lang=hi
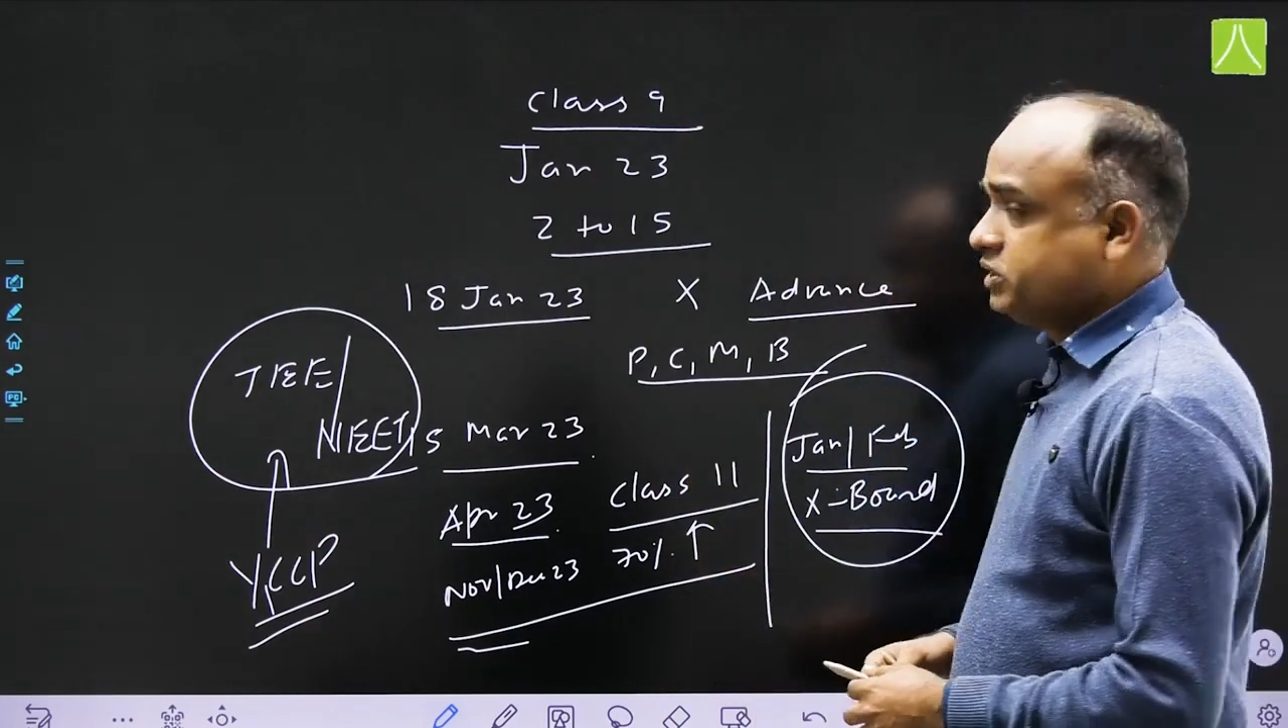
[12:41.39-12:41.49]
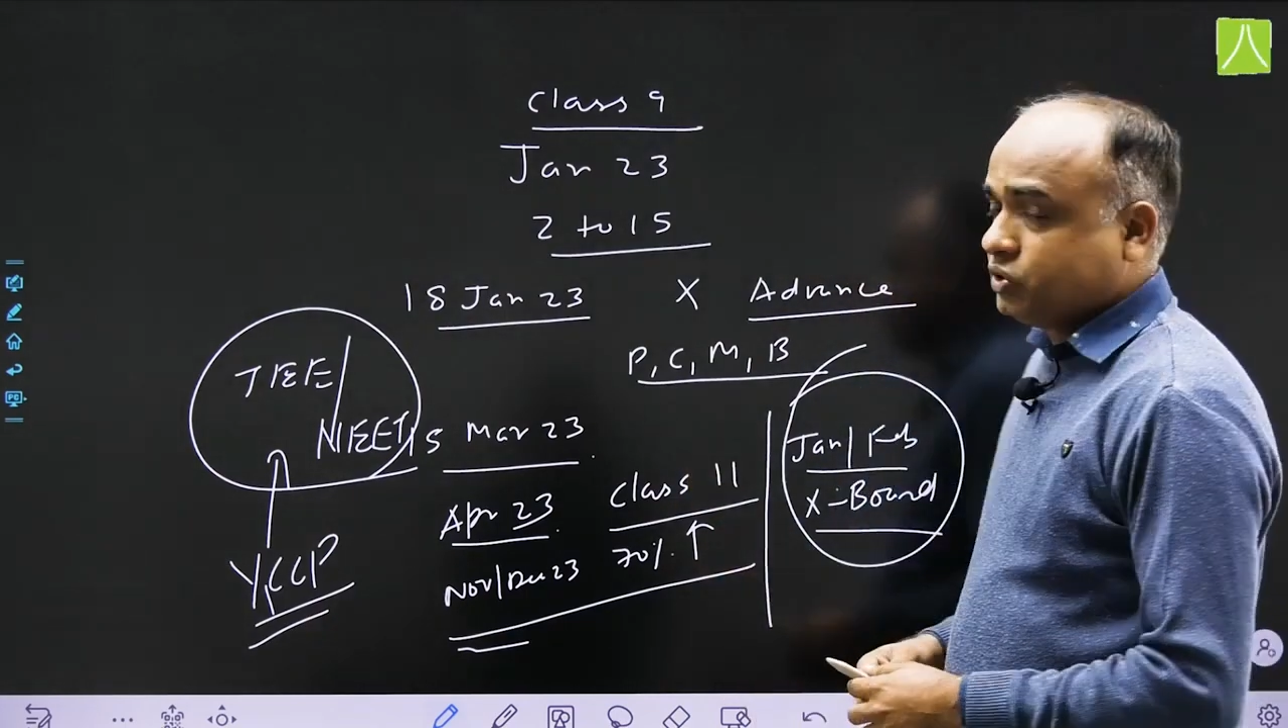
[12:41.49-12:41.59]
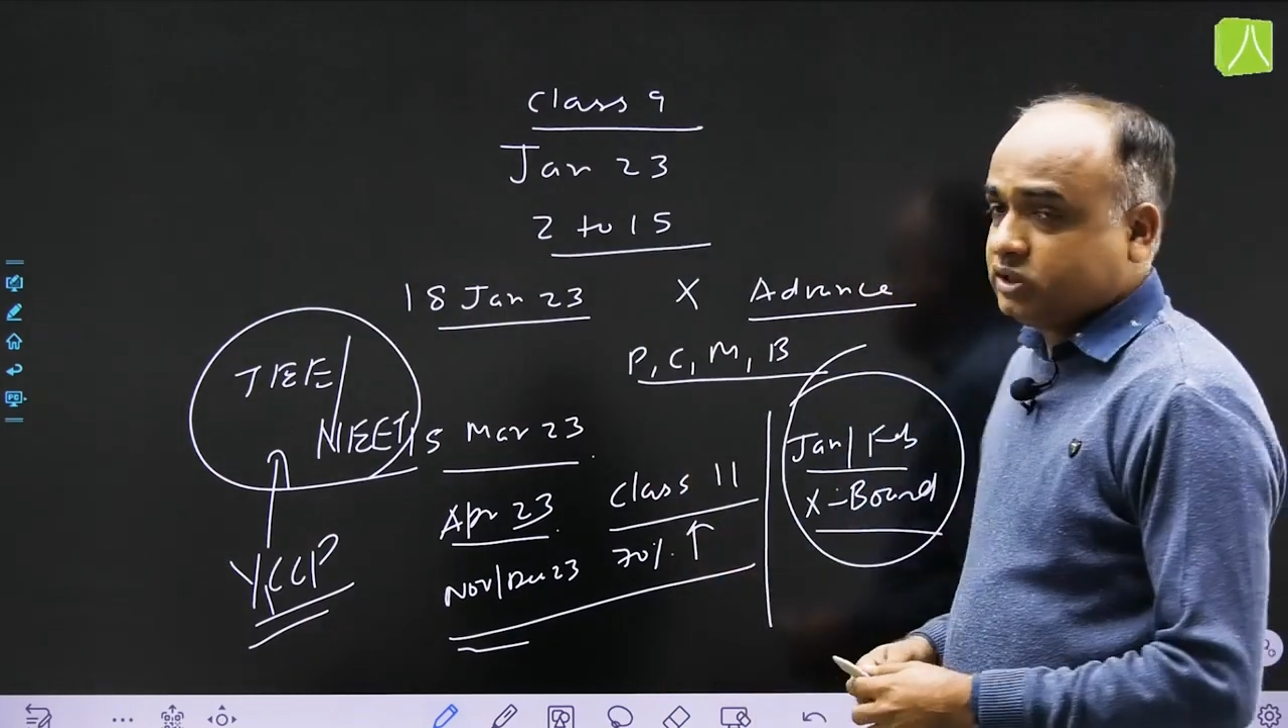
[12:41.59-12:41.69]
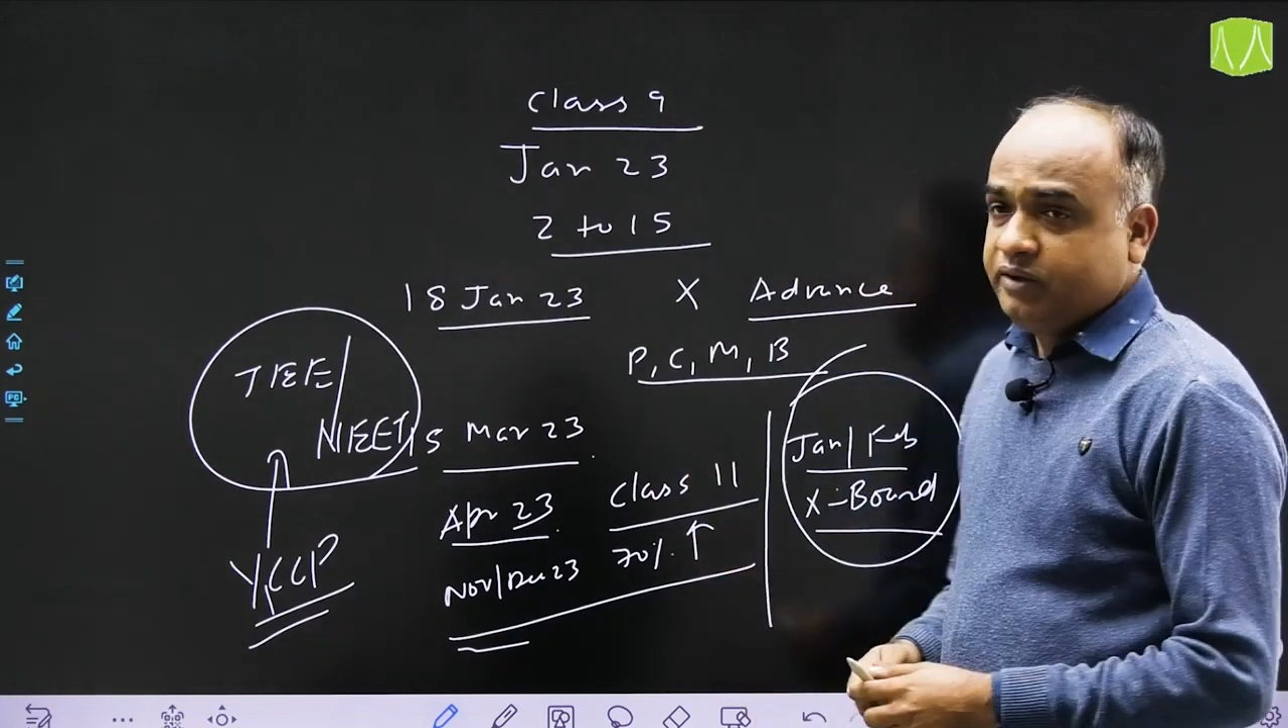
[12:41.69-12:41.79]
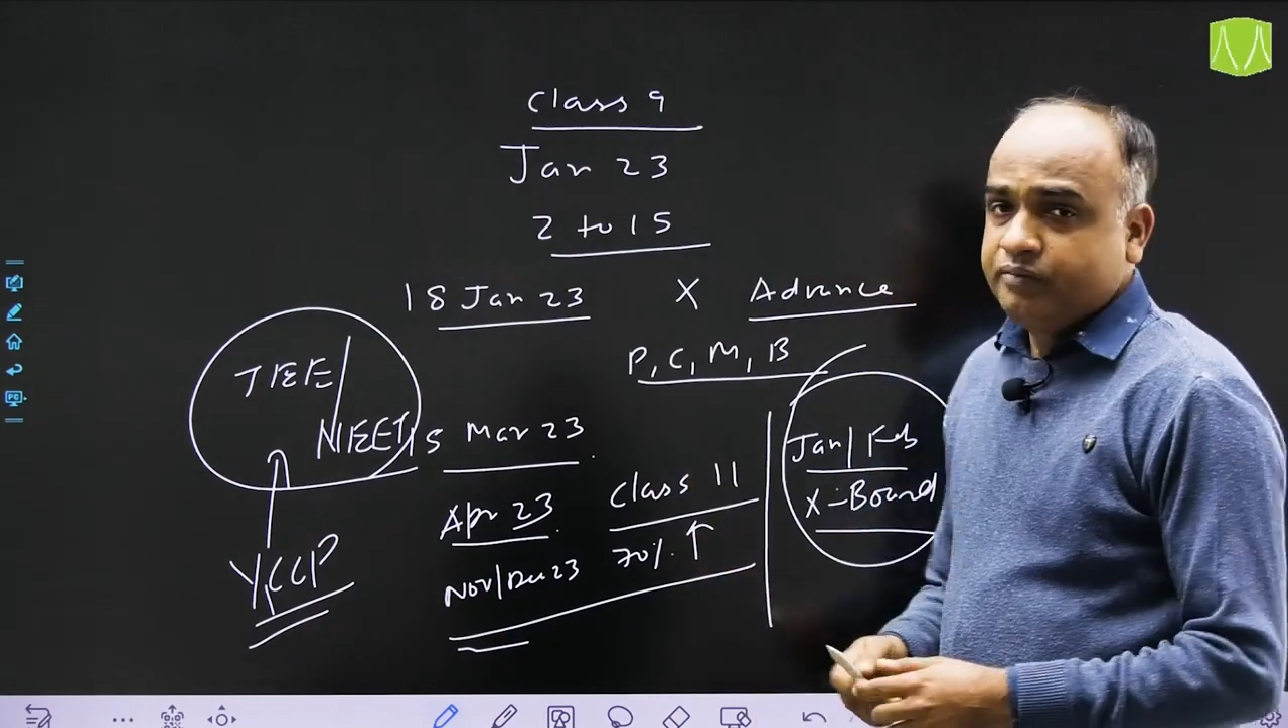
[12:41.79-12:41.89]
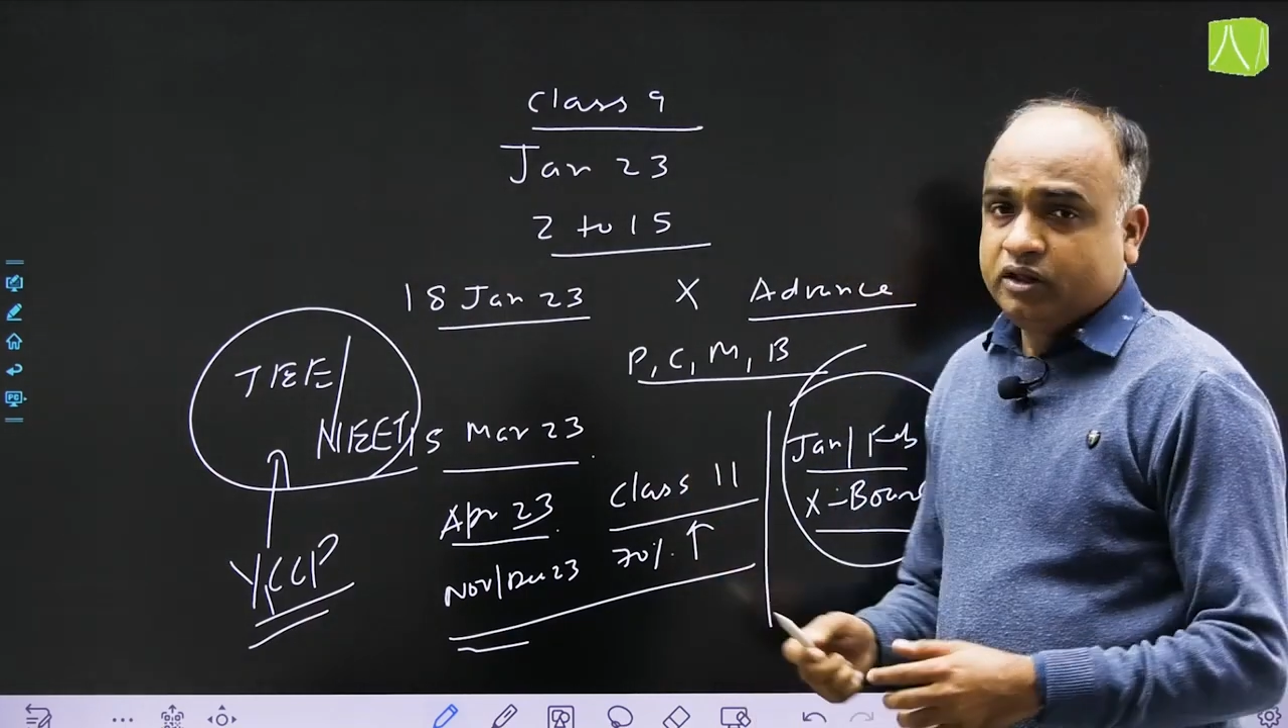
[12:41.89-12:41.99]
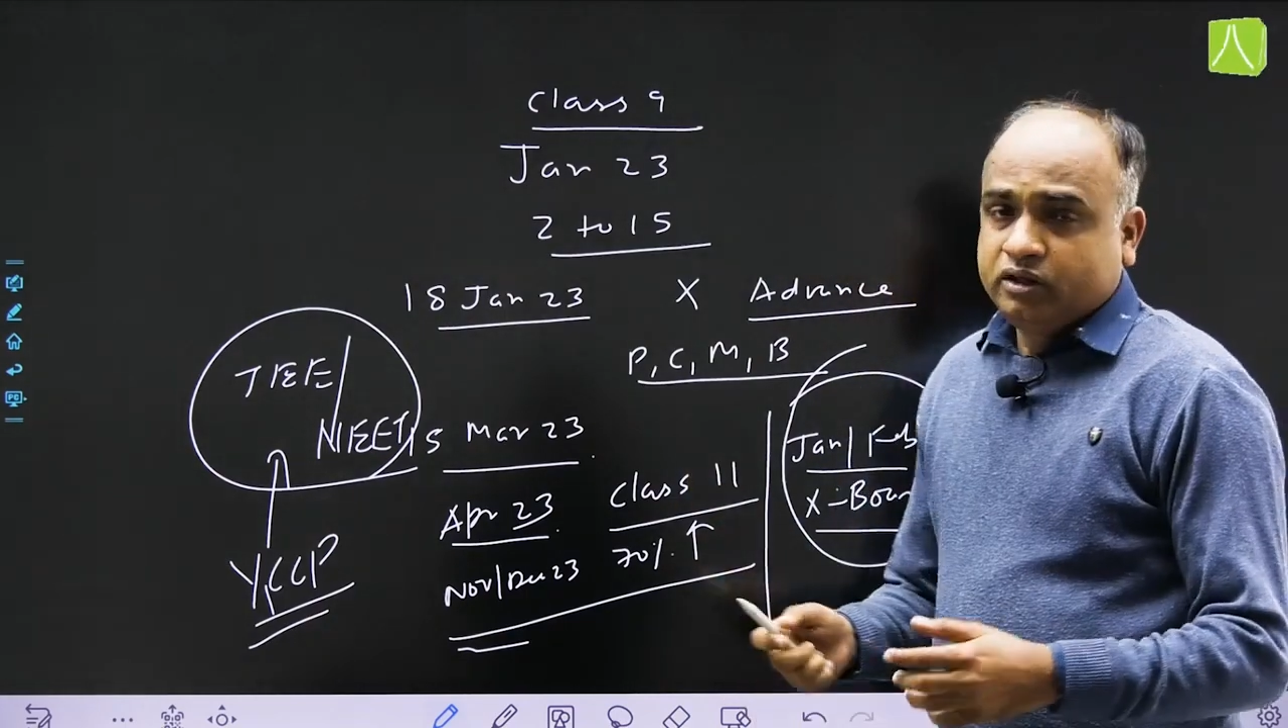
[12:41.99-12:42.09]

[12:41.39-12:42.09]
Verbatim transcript: की ज़रूरत है